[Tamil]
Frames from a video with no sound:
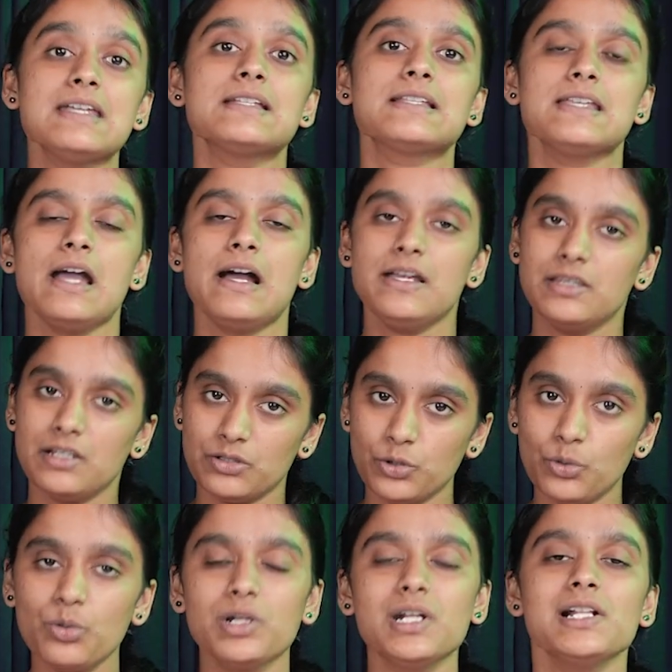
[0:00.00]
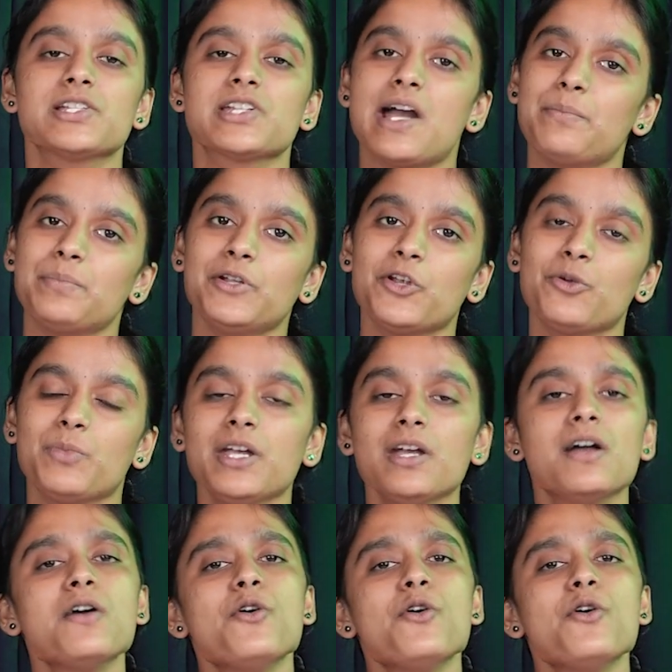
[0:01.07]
ஈஸியாக இந்த டோட்டல் சாப்டரையுமே